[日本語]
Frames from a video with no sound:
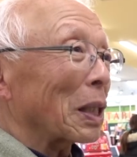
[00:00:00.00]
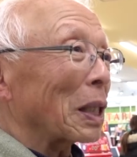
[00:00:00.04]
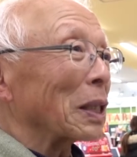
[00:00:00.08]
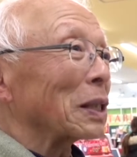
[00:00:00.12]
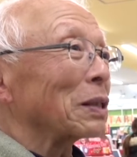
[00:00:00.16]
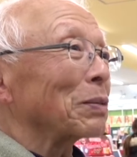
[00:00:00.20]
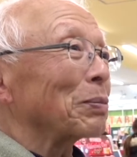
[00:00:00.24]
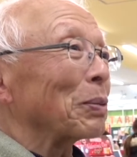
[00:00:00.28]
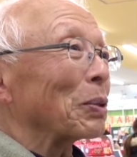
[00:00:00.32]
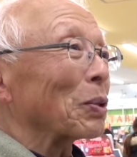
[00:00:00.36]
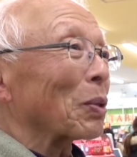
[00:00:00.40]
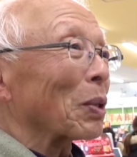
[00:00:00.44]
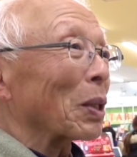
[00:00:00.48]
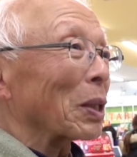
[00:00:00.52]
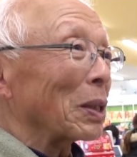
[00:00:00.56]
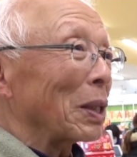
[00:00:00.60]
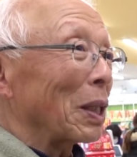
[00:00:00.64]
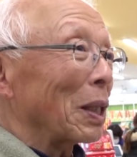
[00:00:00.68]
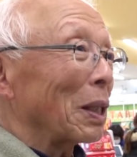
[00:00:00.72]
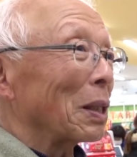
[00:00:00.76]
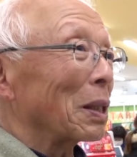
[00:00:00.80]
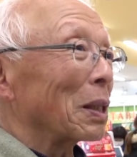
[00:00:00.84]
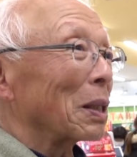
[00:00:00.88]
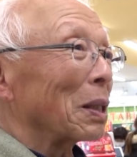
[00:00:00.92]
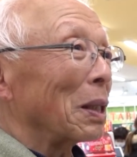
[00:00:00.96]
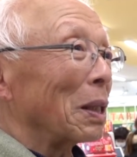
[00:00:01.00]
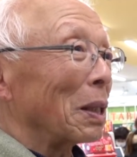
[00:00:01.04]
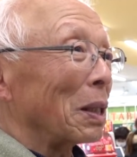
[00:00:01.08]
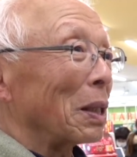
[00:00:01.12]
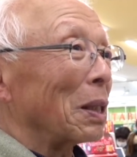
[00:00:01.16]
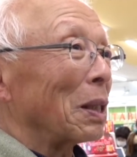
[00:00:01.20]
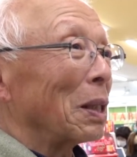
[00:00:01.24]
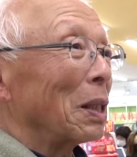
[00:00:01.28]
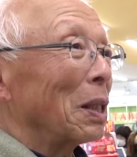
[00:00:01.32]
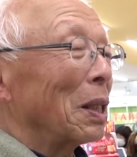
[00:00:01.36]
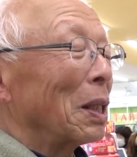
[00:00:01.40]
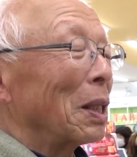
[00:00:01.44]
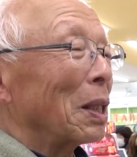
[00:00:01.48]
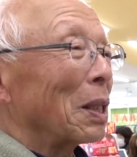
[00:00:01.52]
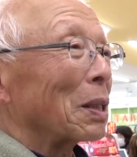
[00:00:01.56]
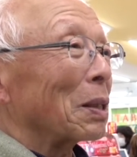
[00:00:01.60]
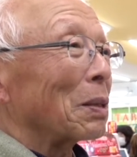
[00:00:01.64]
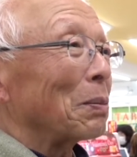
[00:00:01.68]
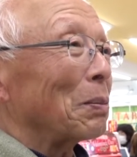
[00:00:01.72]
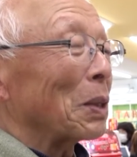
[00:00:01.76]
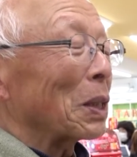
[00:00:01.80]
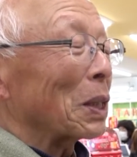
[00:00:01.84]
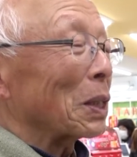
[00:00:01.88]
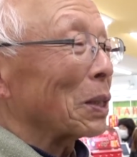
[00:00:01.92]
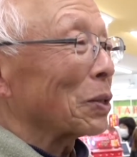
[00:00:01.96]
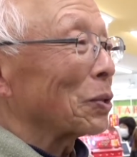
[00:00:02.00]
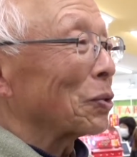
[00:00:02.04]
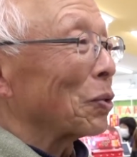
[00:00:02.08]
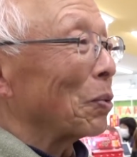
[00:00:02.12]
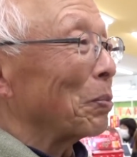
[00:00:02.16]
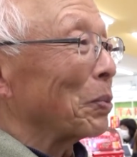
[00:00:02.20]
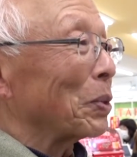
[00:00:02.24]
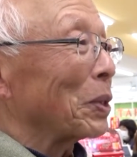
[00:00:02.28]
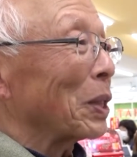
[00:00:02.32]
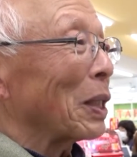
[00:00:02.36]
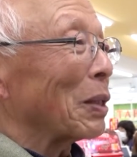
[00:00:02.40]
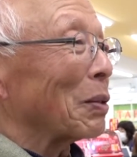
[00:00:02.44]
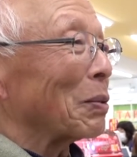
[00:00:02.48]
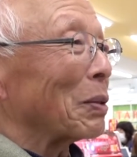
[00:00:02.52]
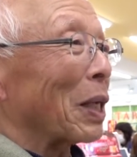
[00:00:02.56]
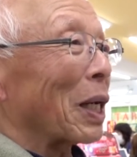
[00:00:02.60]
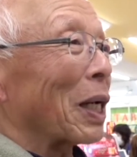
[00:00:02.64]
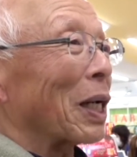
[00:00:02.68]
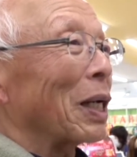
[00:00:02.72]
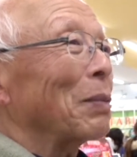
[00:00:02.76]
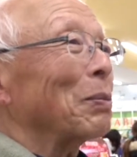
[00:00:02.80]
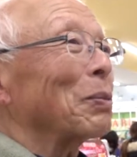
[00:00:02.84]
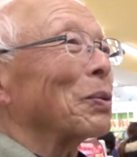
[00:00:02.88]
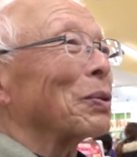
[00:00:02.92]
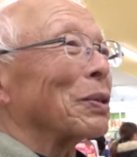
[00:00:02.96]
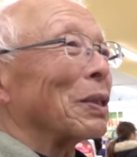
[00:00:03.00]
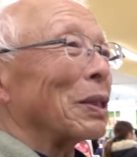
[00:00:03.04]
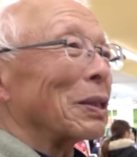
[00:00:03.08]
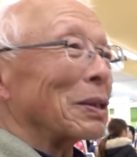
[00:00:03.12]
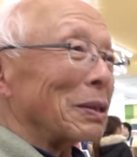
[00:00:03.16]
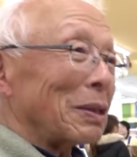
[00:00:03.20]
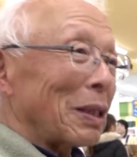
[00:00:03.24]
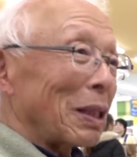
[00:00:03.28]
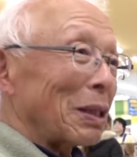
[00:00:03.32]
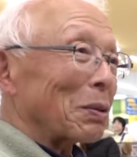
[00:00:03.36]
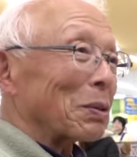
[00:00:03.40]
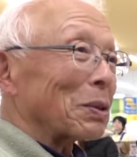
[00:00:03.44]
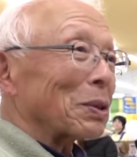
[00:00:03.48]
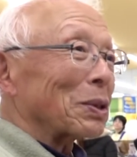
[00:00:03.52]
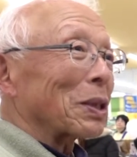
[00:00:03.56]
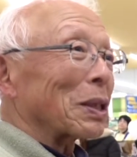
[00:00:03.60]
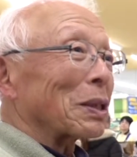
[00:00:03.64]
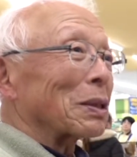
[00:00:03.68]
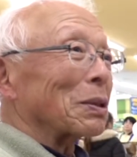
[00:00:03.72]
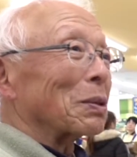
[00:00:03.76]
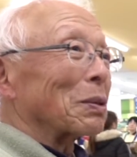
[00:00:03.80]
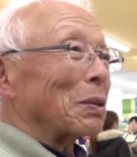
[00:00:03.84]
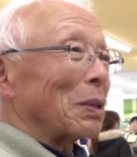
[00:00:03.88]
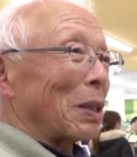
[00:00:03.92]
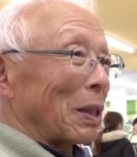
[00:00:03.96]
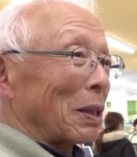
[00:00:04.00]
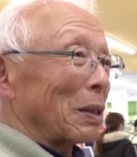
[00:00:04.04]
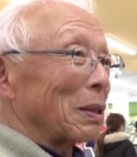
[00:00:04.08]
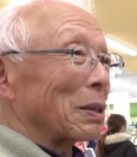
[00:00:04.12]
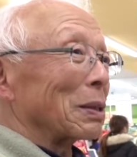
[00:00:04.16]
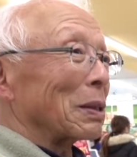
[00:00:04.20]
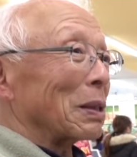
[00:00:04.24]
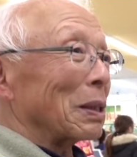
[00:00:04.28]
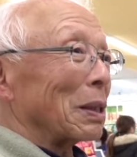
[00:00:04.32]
缶詰とかね、はい、まあ賞味期限の長いもの捨てるですょうね